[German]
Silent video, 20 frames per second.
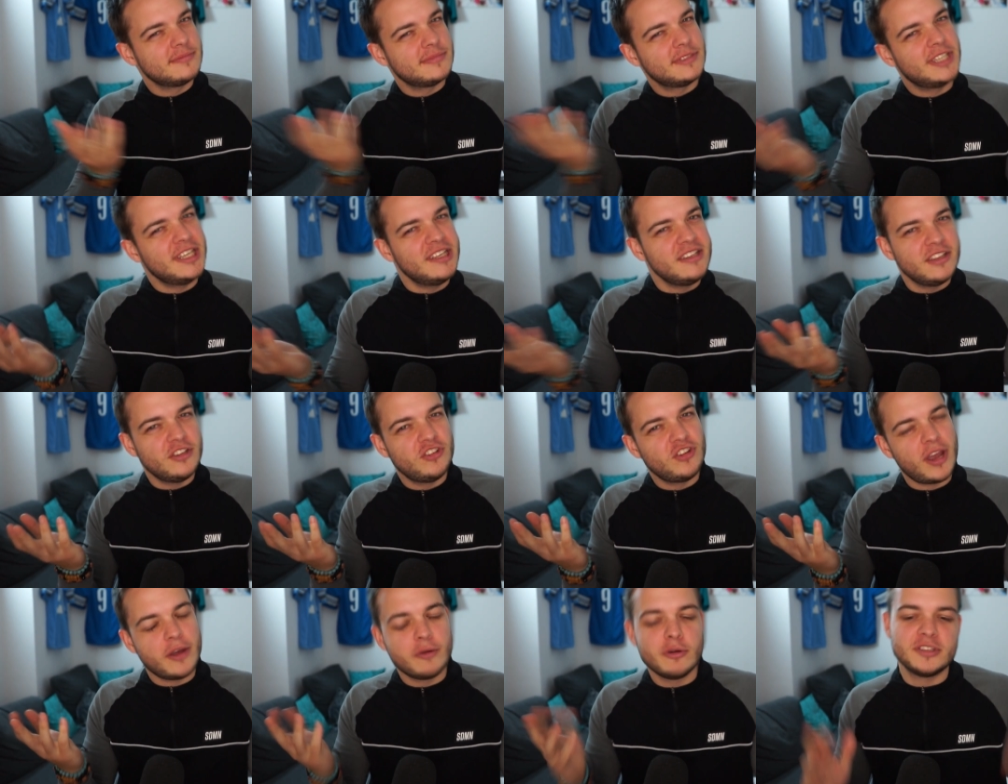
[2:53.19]
Gegen die
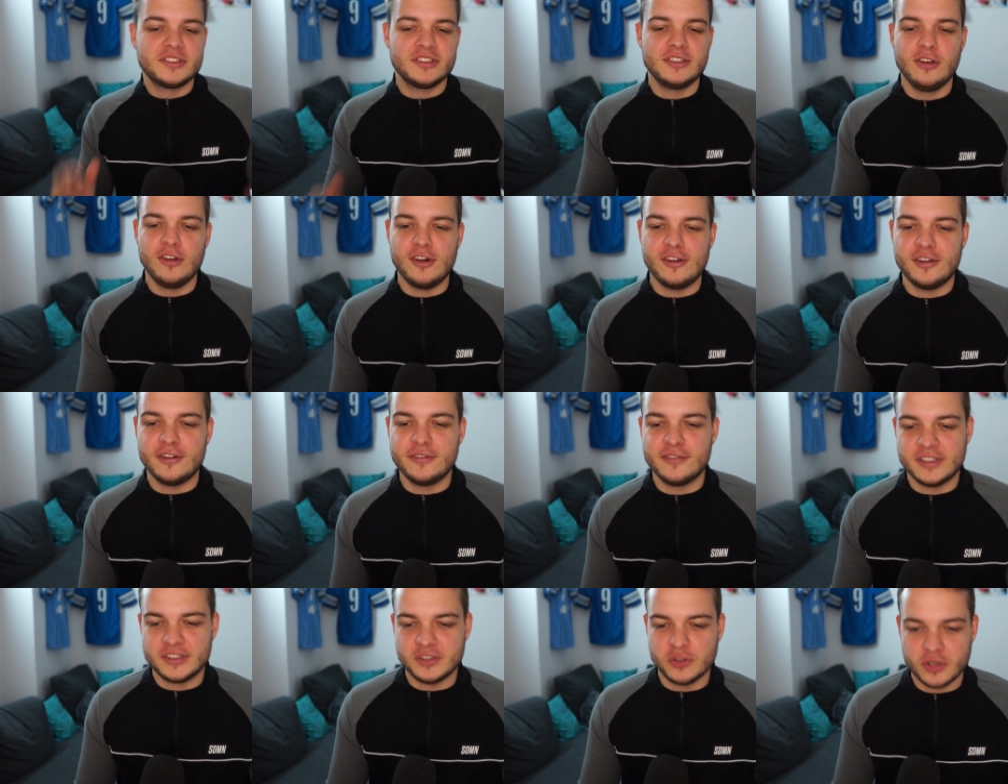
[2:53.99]
Jaguars in London,
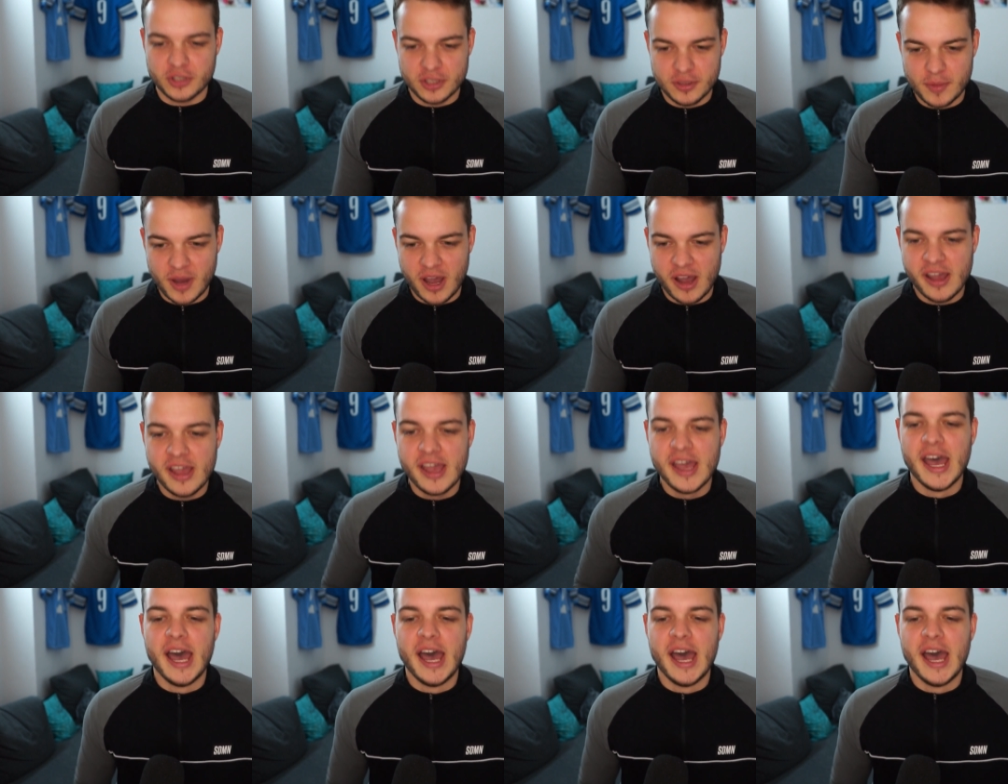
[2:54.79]
was auch immer.